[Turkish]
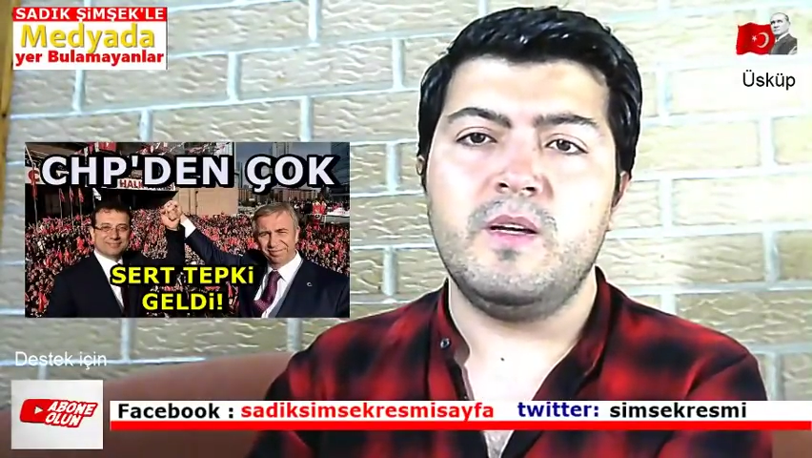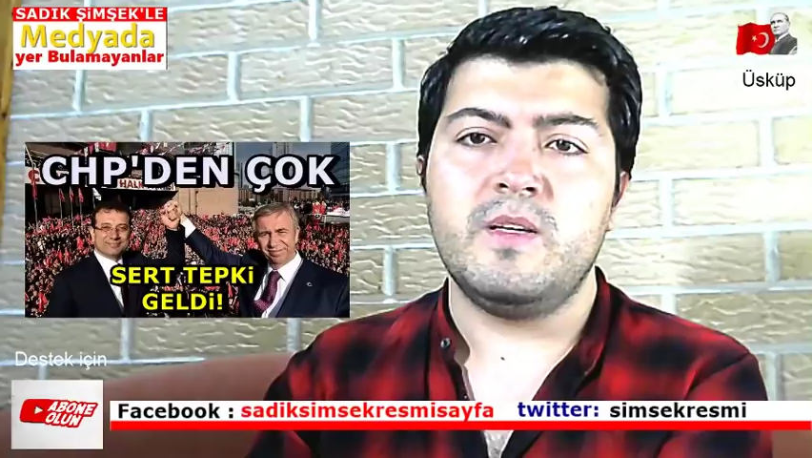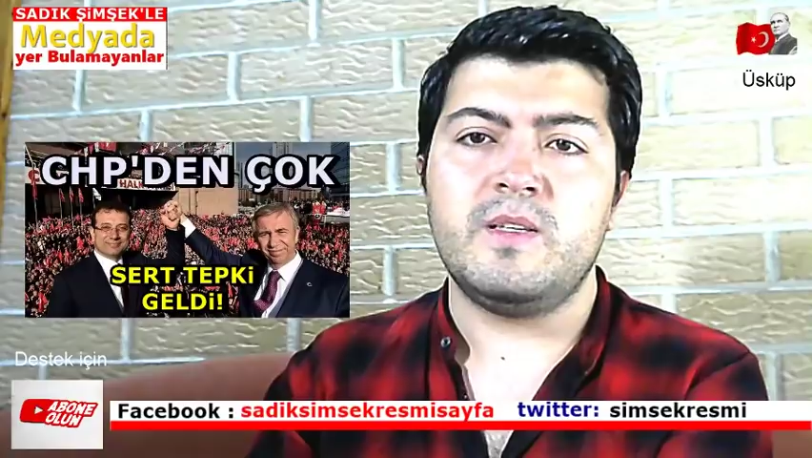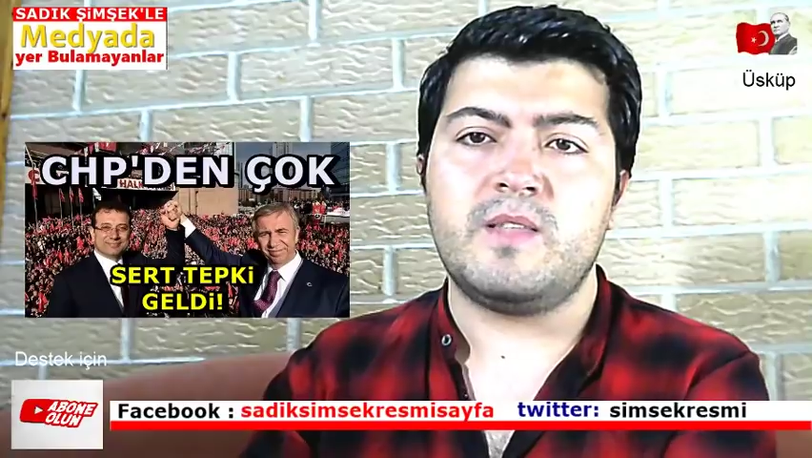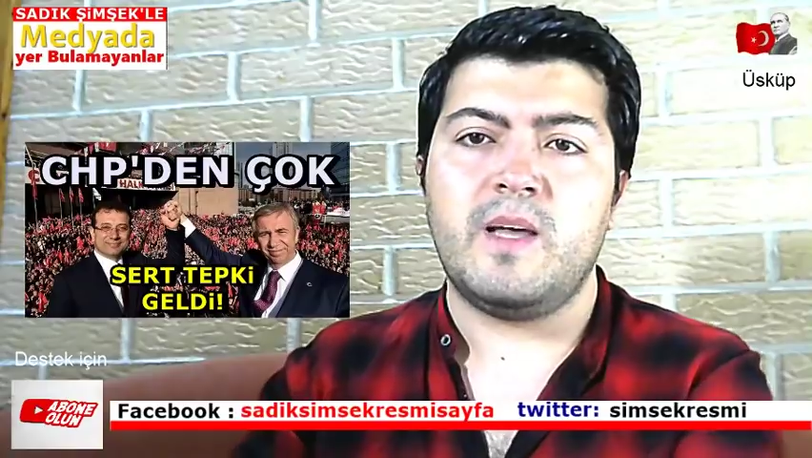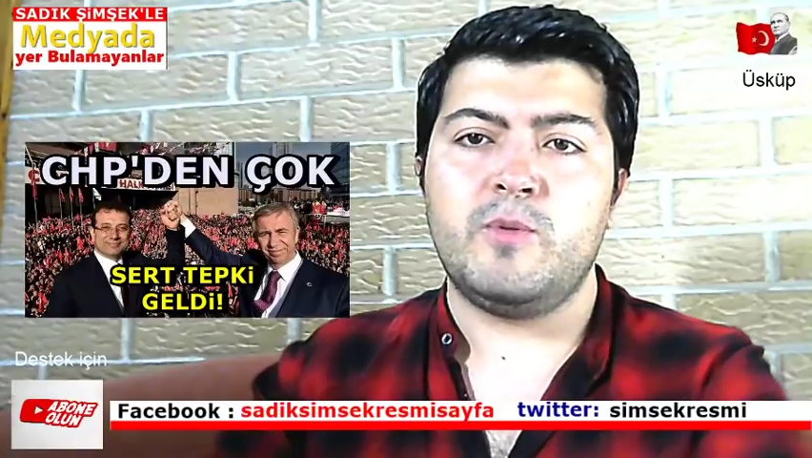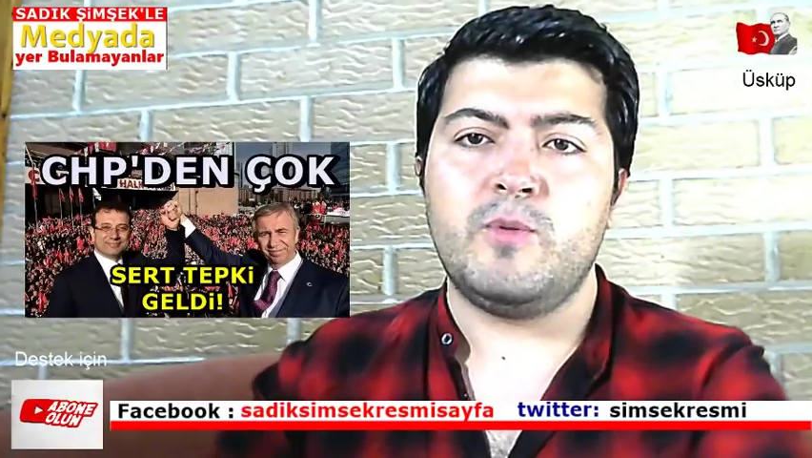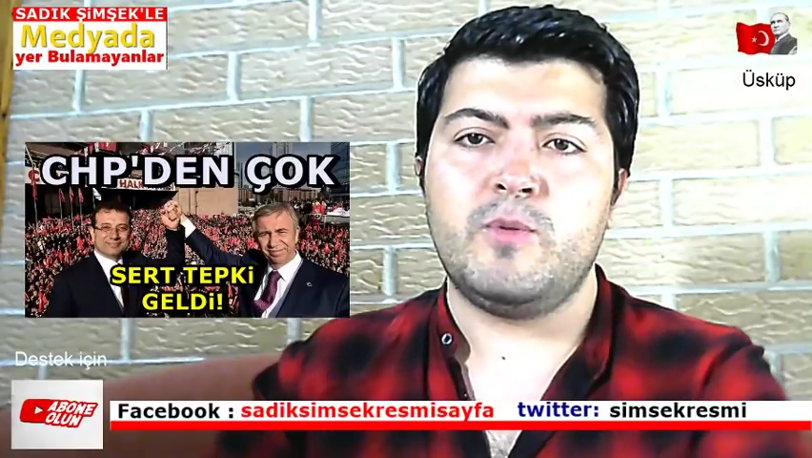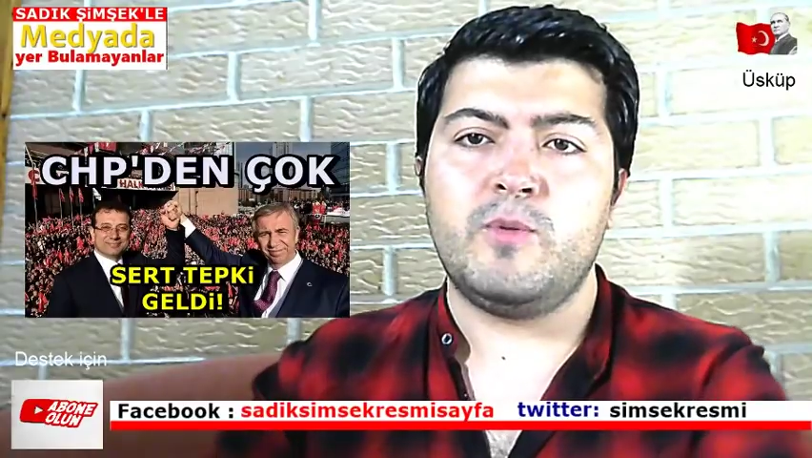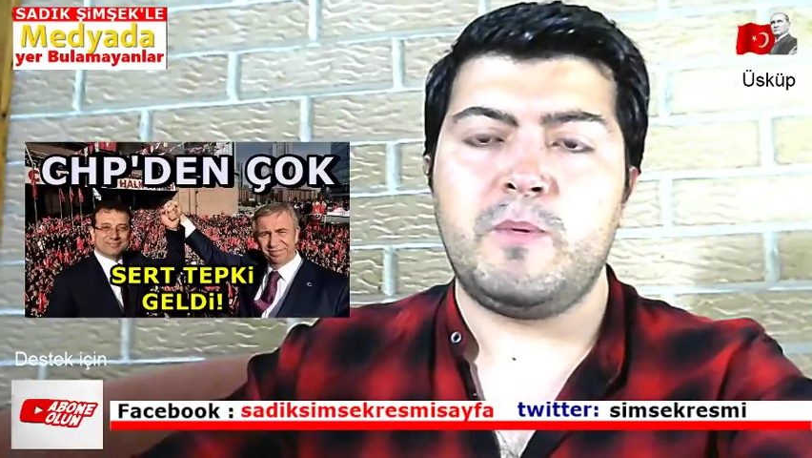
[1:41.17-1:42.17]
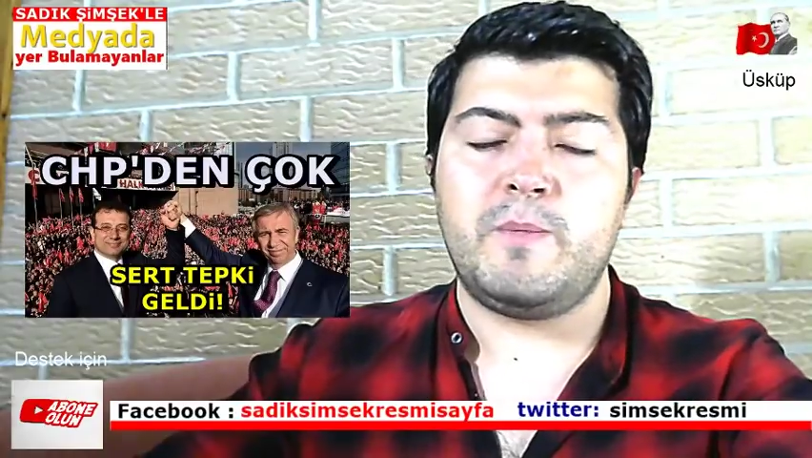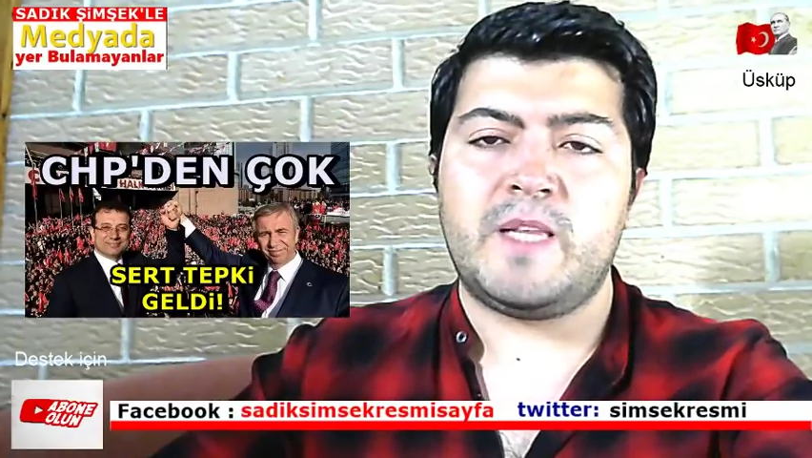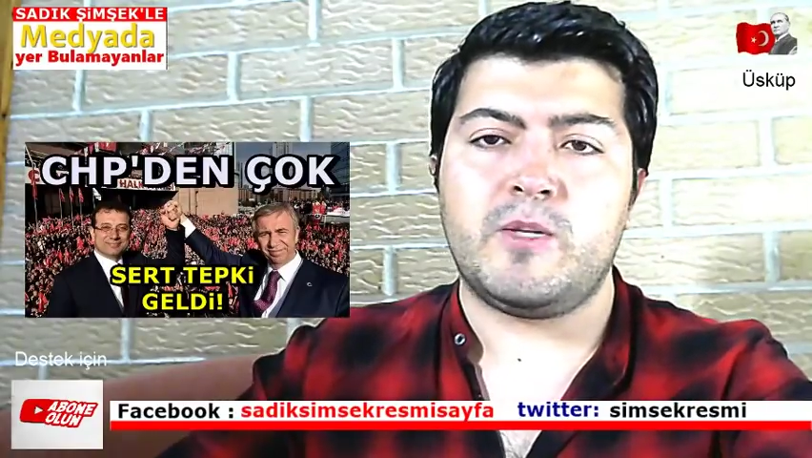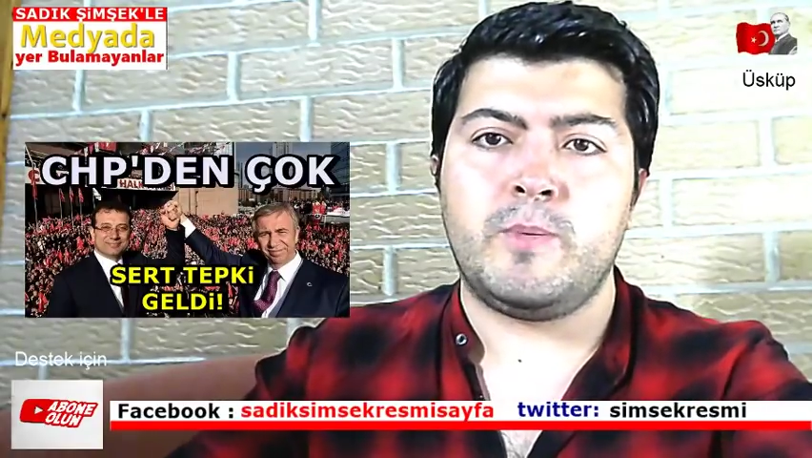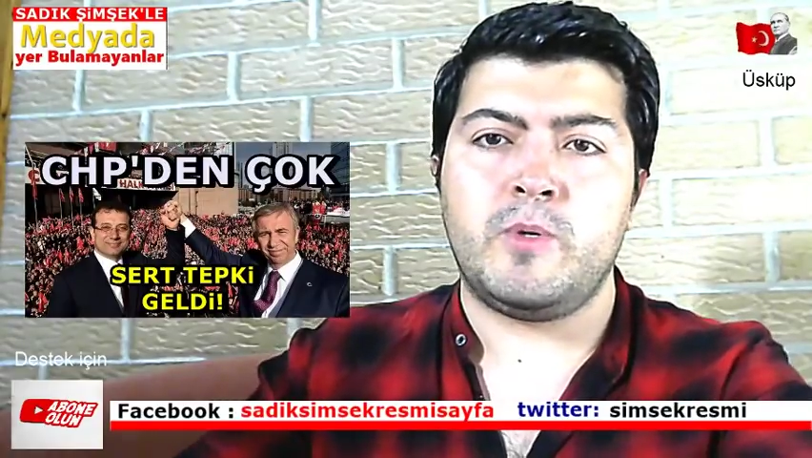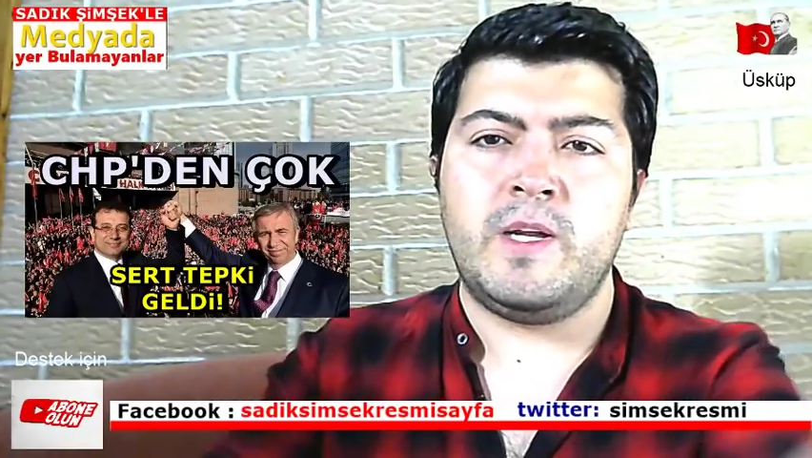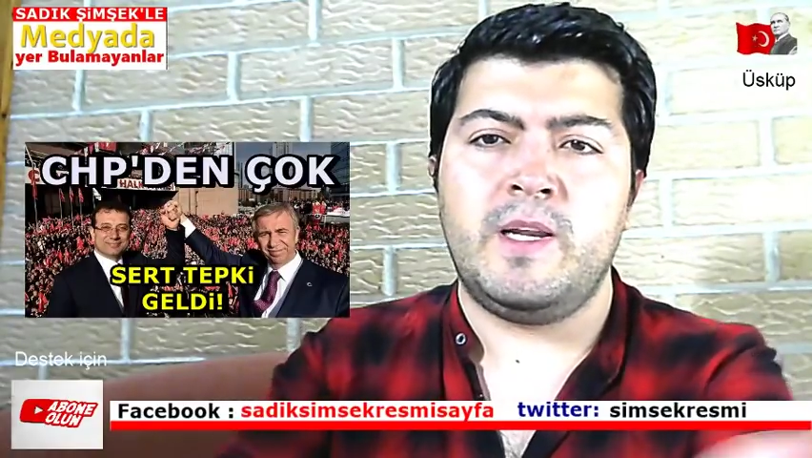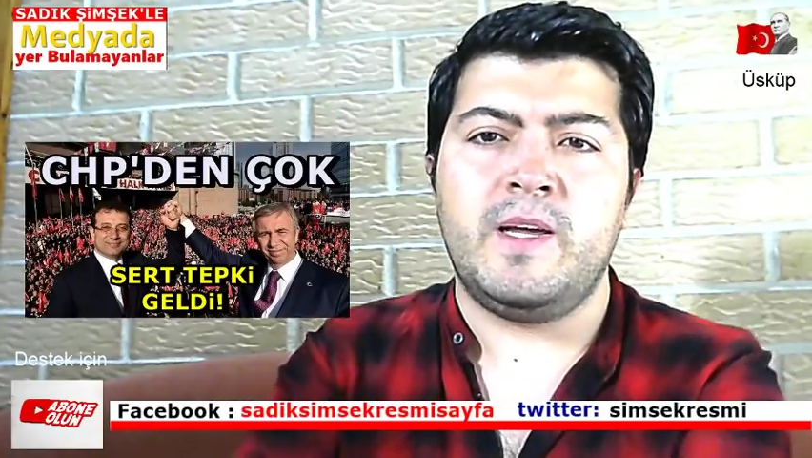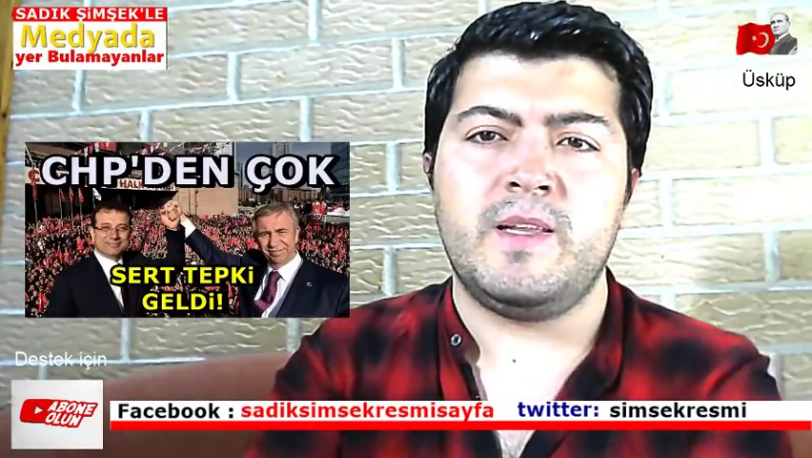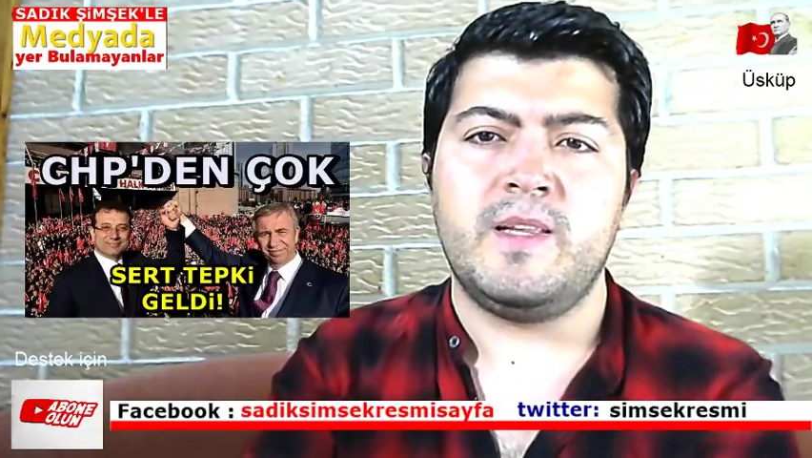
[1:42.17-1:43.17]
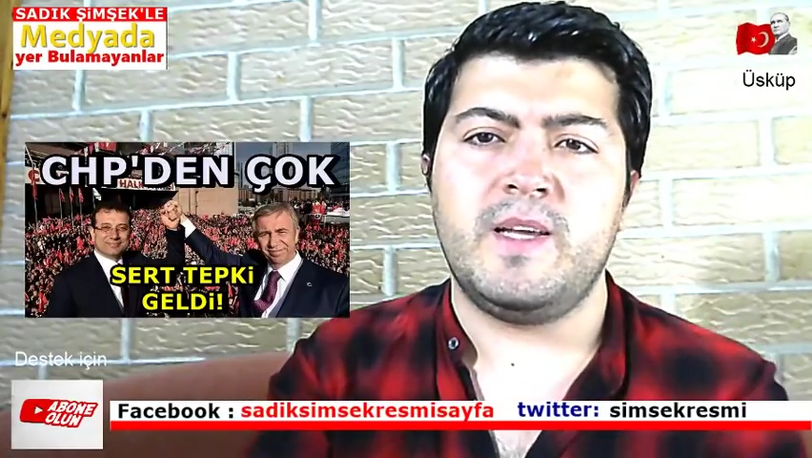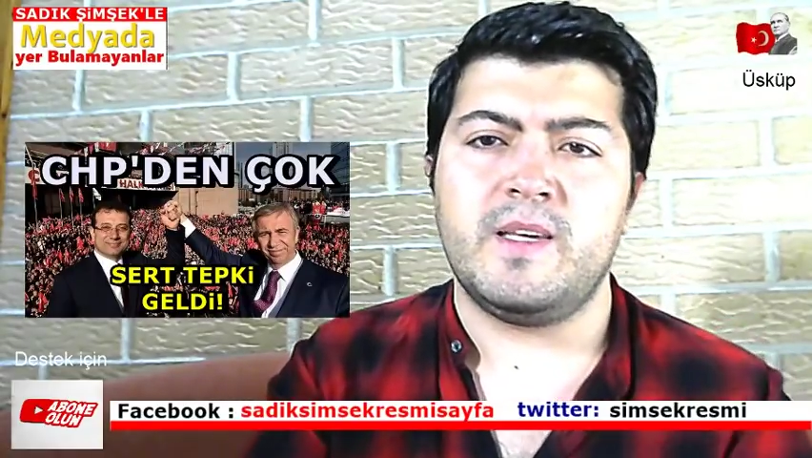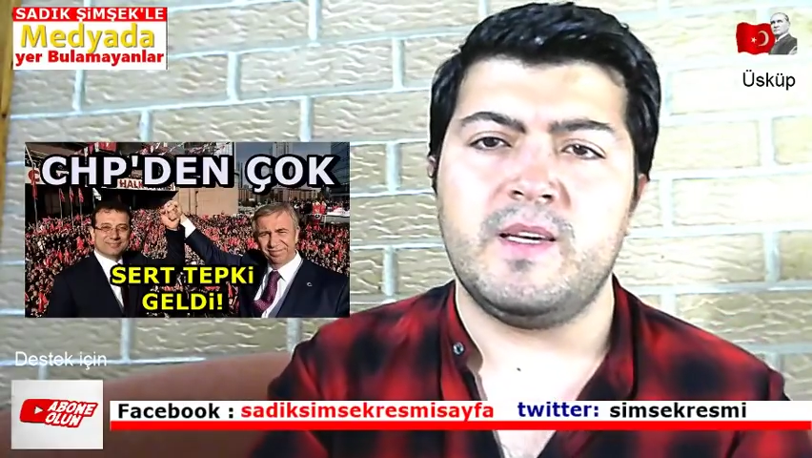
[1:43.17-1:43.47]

İstanbul gibi bir metropol ellerinden